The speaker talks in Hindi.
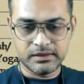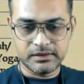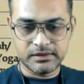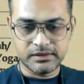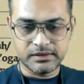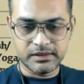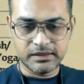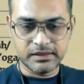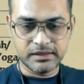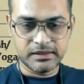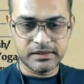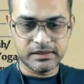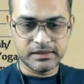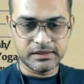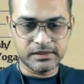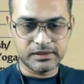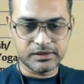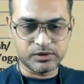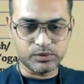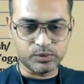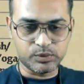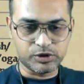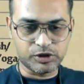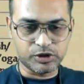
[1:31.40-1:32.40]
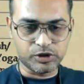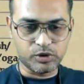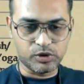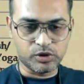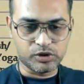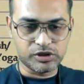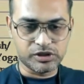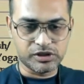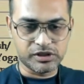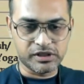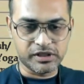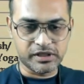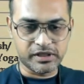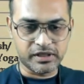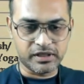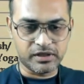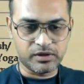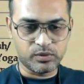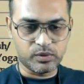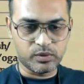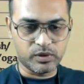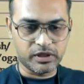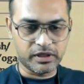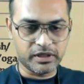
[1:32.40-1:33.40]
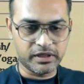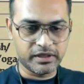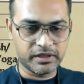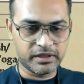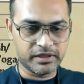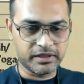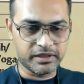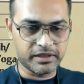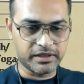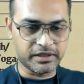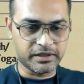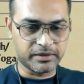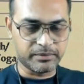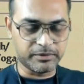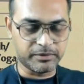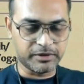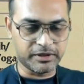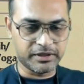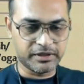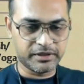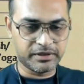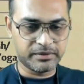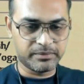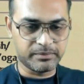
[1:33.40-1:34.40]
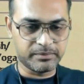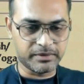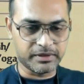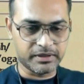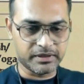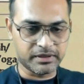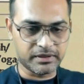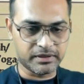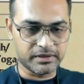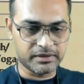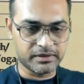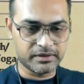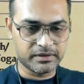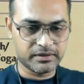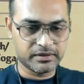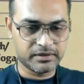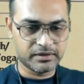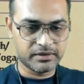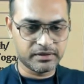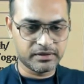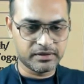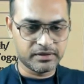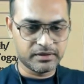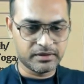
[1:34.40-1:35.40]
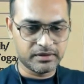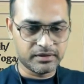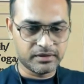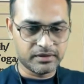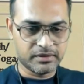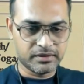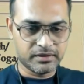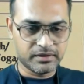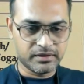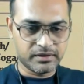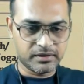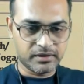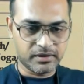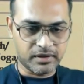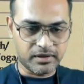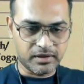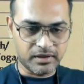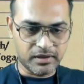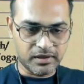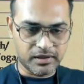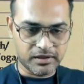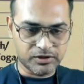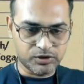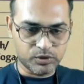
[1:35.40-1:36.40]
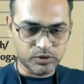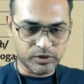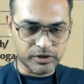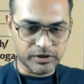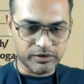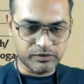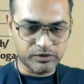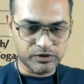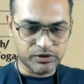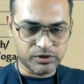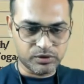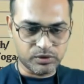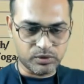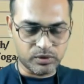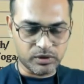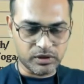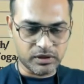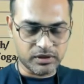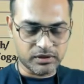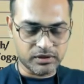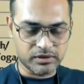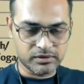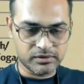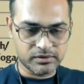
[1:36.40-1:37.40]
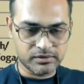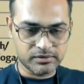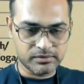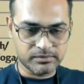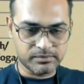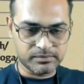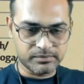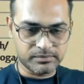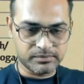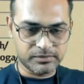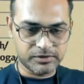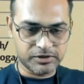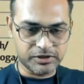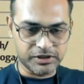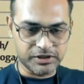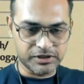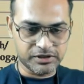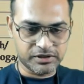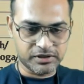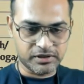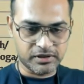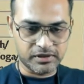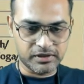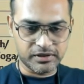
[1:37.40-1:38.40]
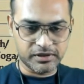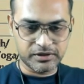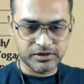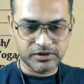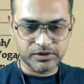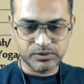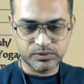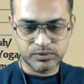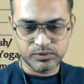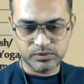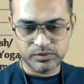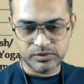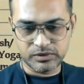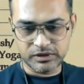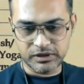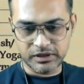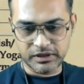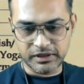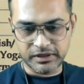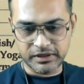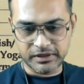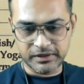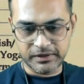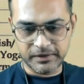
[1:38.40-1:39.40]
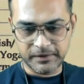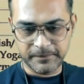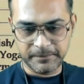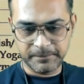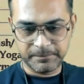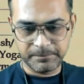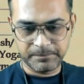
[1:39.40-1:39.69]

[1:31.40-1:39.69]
ये सोशियोलॉजी दिखा हुआ है एक मिनट मैं कलर जो है वो थोड़ा चेंज कर लेता हूं ये देखिए